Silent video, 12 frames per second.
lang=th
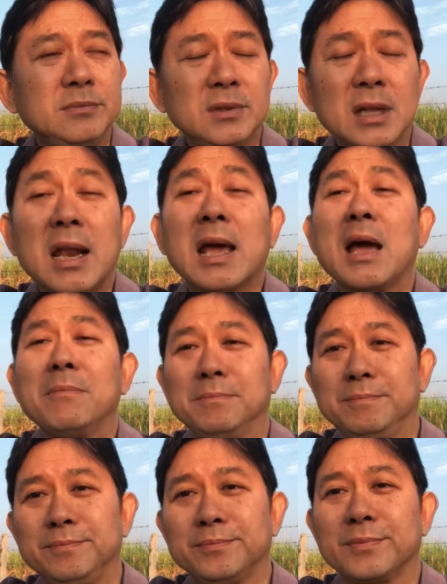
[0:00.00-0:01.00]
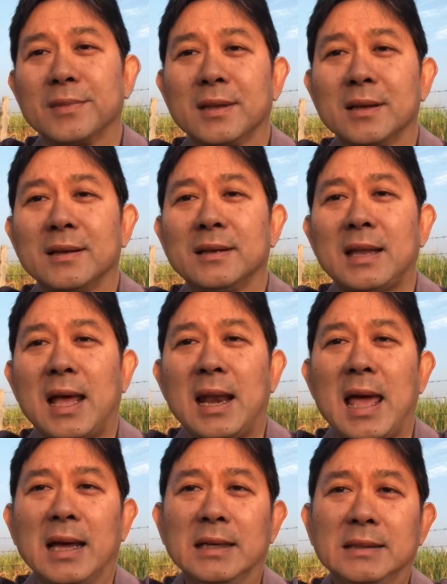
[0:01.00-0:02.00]
นั่นแหละครับ ท่านแห
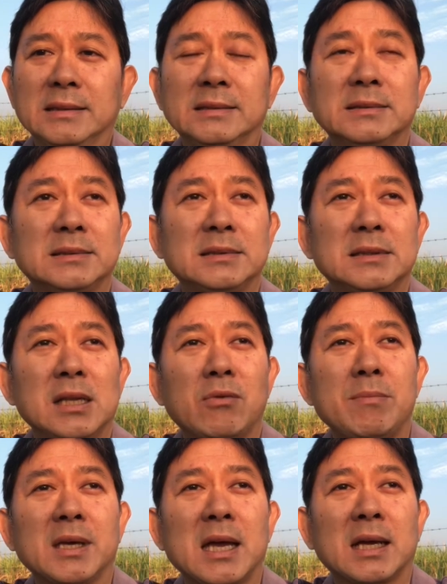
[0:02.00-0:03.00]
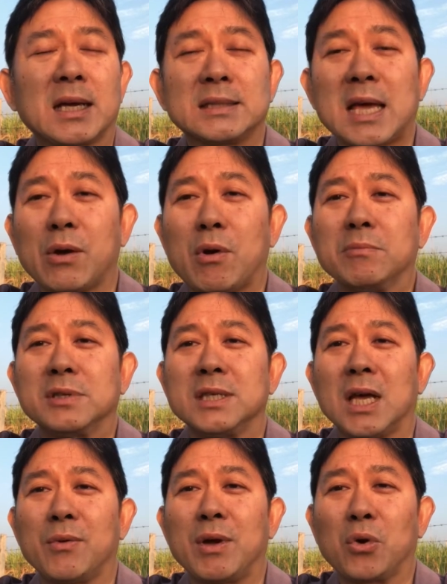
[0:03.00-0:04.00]
ละ เรียกว่ามีการกระจายความ
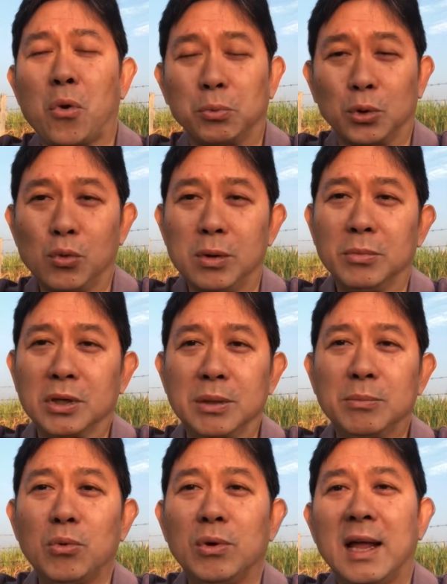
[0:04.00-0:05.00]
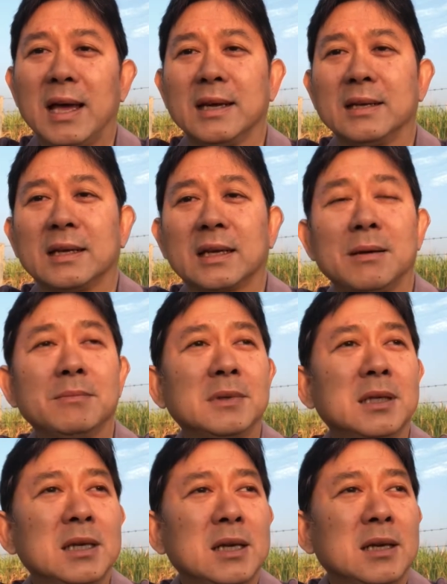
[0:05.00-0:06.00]
เสี่ยงไว้ครบถ้วนบริบูรณ์นะครับ
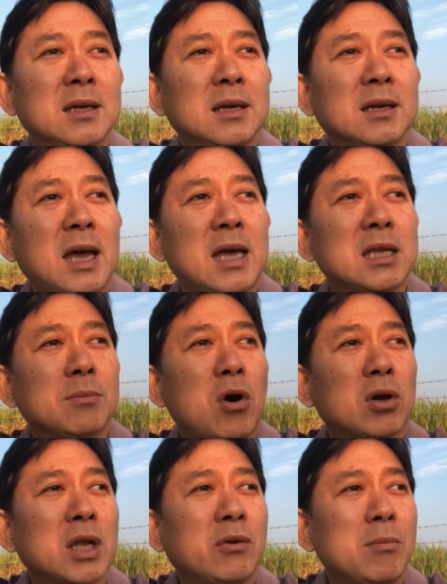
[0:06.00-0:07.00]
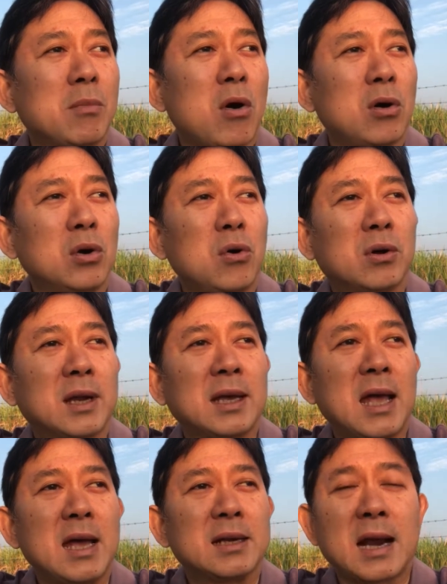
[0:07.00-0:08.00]
ใคร่าบอกท่านว่ามองโลกใน
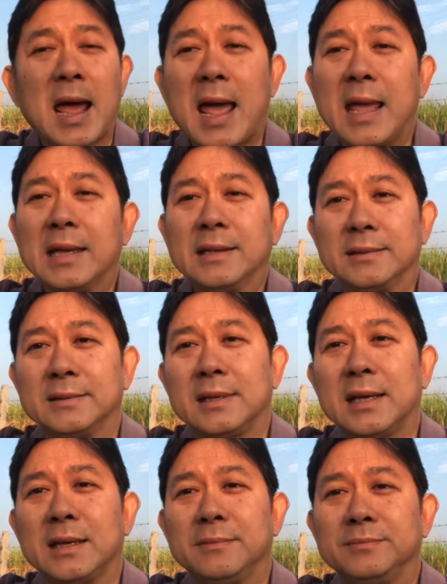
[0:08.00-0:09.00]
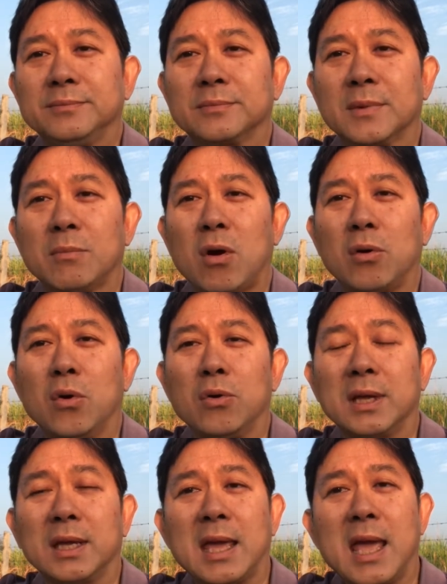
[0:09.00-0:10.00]
แง่ร้ายนะมองโลก
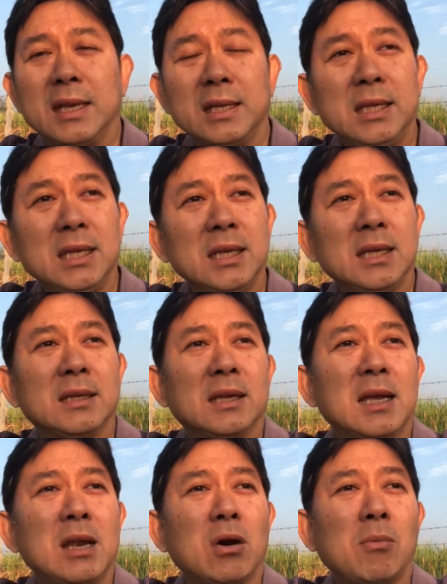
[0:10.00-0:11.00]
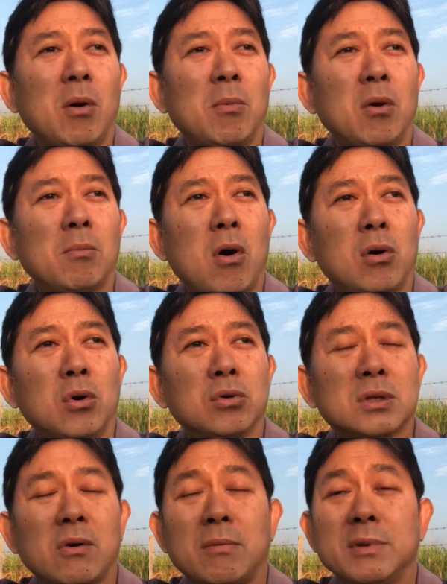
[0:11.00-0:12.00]
ในแง่ดีนะเราก็บอกว่ามองโลก
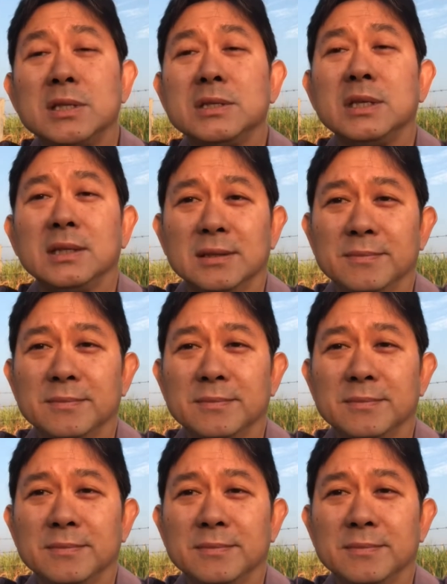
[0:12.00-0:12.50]
ตามความเป็นจริง